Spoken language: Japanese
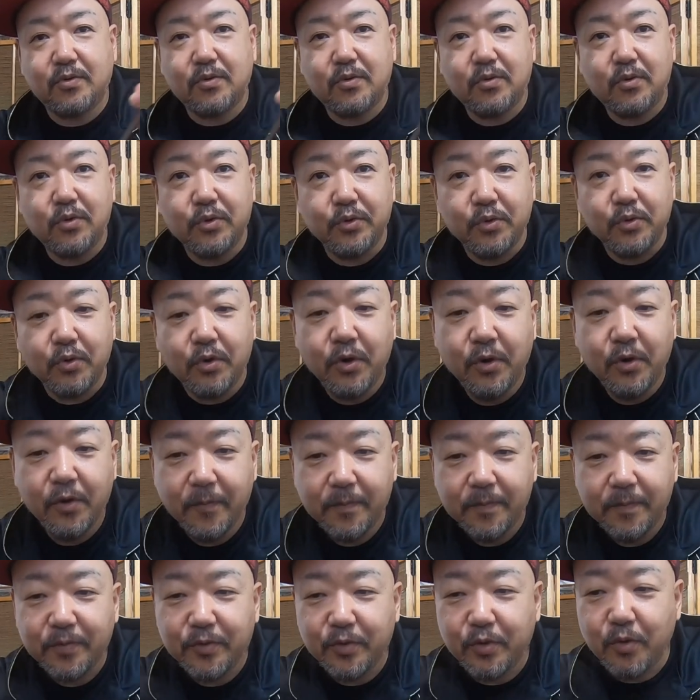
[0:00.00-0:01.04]
この
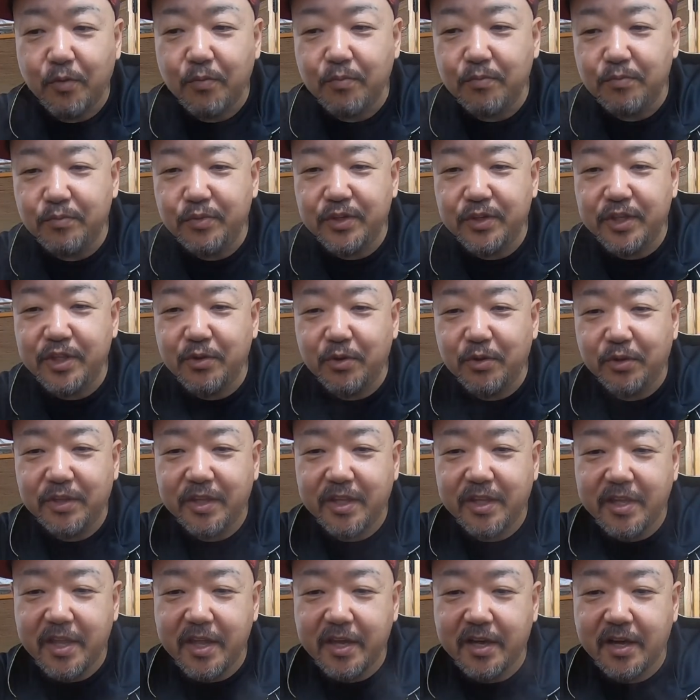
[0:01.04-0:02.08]
丼の
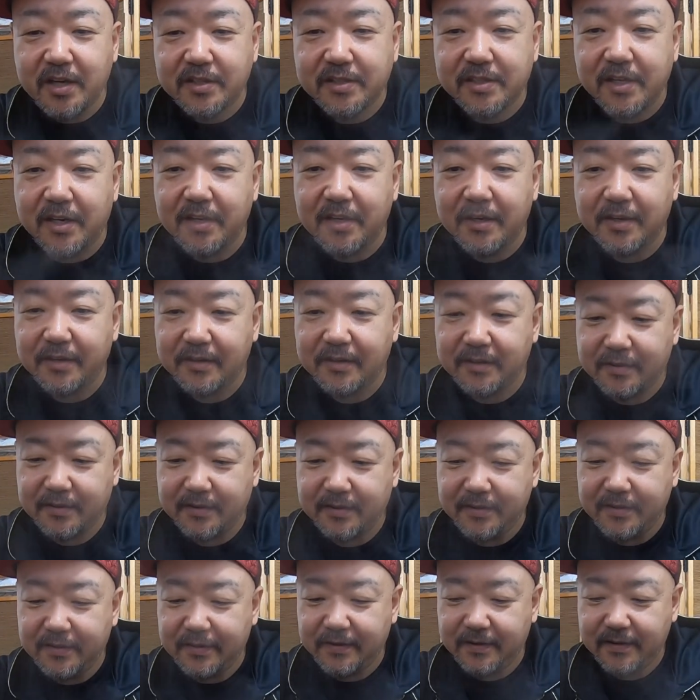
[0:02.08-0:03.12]
でかさ
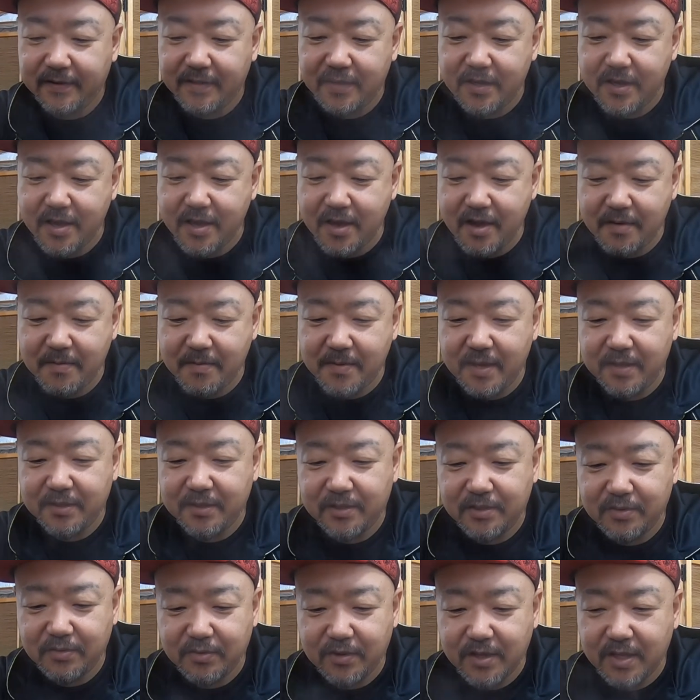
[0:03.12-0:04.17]
やばいっす
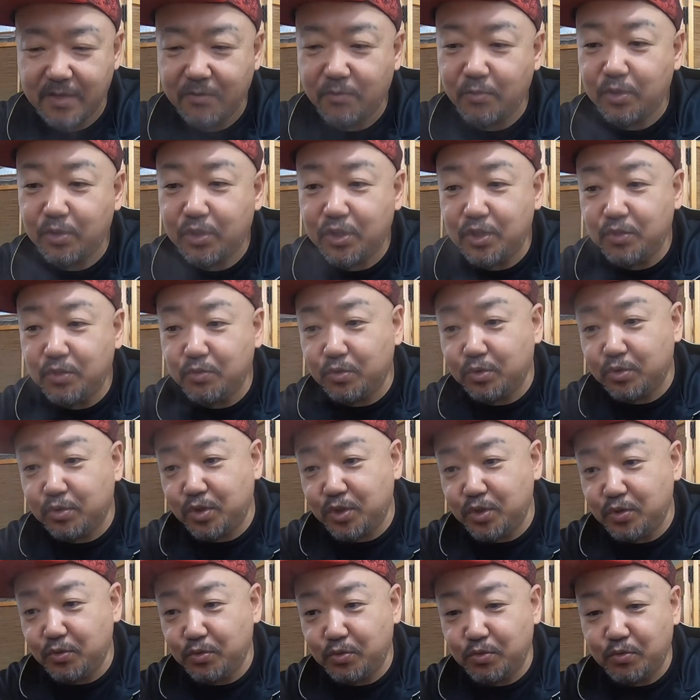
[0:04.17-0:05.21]
よね。これ木の
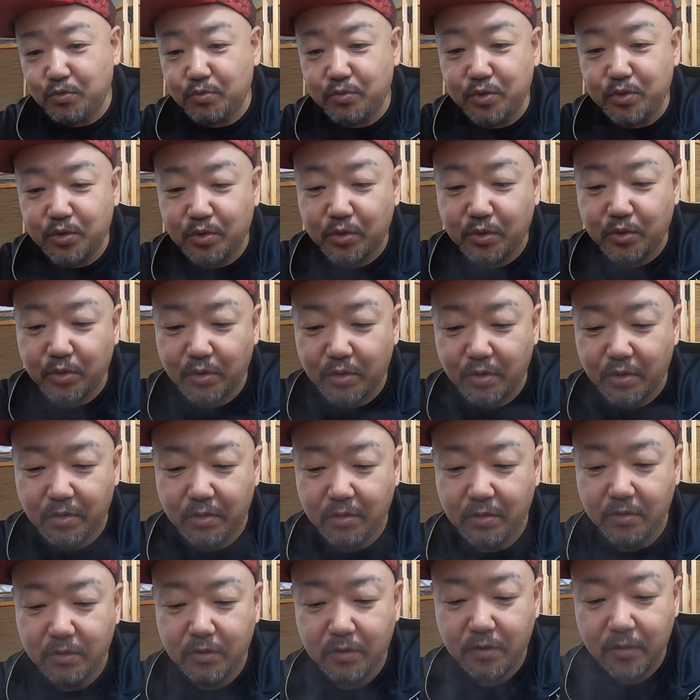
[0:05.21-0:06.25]
木の丼なのか
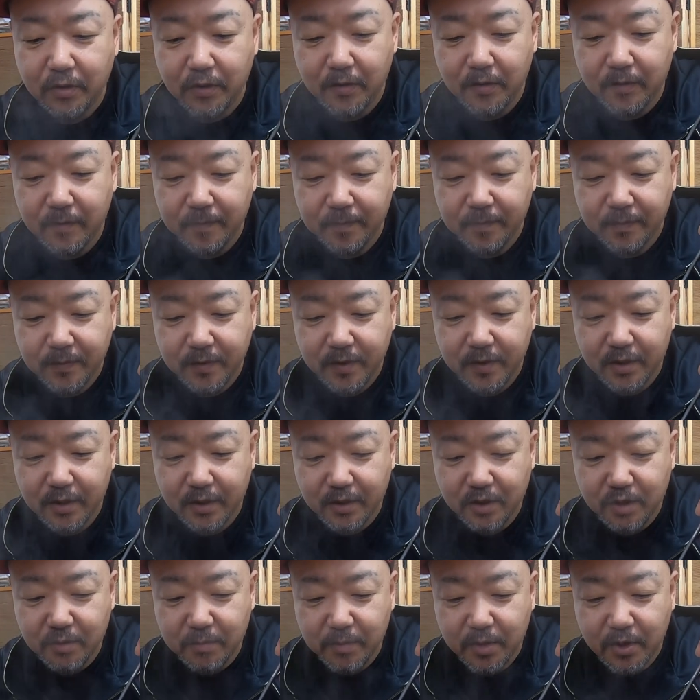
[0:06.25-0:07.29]
な。いただ
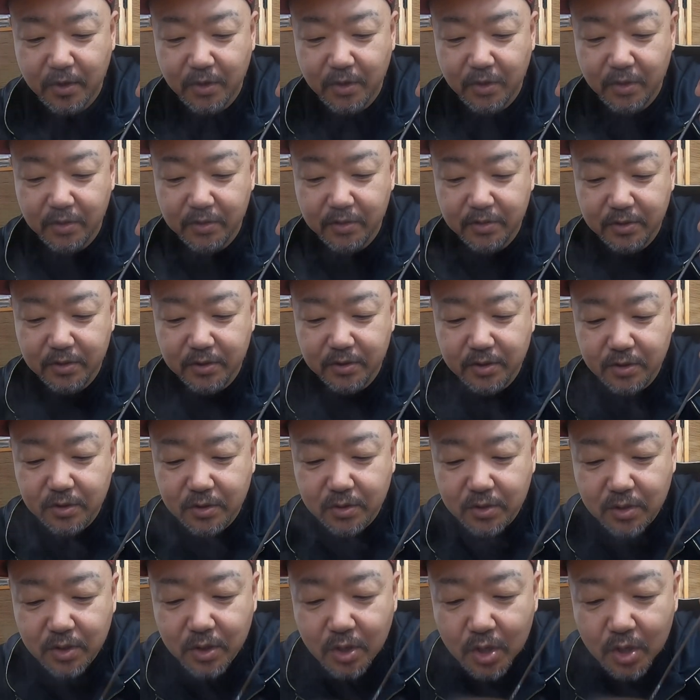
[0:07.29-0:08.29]
きます。